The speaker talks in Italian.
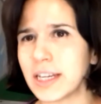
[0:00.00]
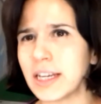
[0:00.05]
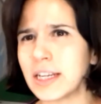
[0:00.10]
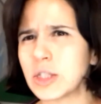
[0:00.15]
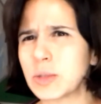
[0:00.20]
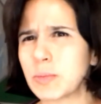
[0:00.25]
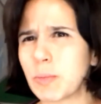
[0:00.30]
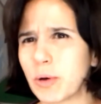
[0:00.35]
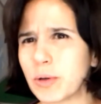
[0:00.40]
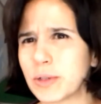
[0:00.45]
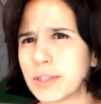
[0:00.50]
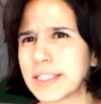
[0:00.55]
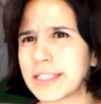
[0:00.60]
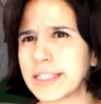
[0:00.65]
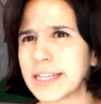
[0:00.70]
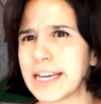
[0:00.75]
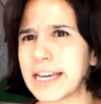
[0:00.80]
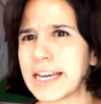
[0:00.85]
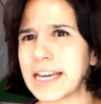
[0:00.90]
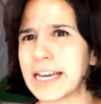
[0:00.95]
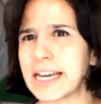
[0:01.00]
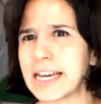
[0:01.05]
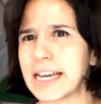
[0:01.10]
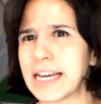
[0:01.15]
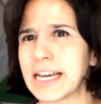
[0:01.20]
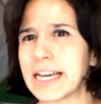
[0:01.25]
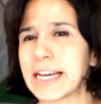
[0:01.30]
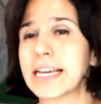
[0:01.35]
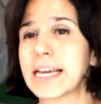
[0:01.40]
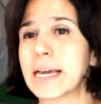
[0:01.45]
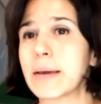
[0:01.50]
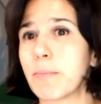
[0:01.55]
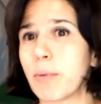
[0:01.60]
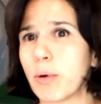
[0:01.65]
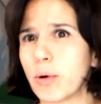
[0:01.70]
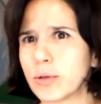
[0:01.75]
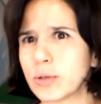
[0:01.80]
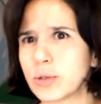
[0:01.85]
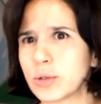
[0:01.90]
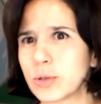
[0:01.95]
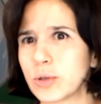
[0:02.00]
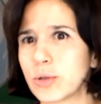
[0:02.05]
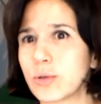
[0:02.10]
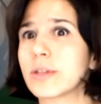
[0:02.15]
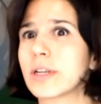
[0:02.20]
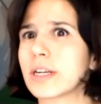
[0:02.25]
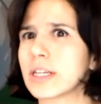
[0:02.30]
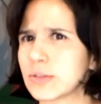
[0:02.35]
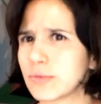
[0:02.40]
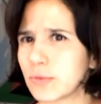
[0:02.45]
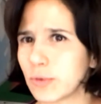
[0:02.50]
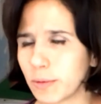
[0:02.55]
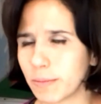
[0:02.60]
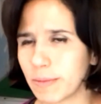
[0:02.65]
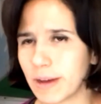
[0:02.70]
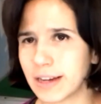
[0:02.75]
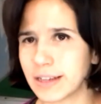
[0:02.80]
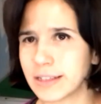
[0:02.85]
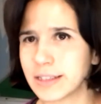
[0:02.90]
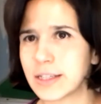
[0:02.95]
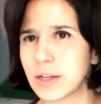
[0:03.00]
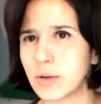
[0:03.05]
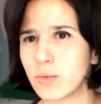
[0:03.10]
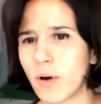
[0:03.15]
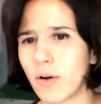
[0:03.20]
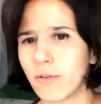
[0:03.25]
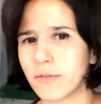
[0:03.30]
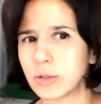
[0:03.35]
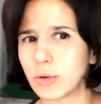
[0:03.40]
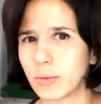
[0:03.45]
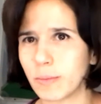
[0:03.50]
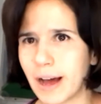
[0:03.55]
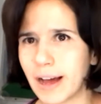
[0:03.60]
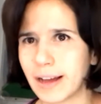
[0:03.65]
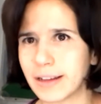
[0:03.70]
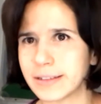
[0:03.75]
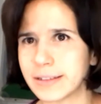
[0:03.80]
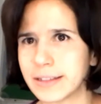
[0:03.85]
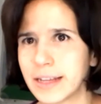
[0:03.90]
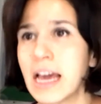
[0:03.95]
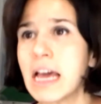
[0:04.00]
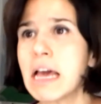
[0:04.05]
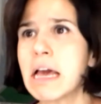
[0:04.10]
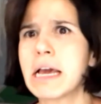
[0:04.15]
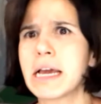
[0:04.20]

risposte che possono trasformarsi in nuove domande,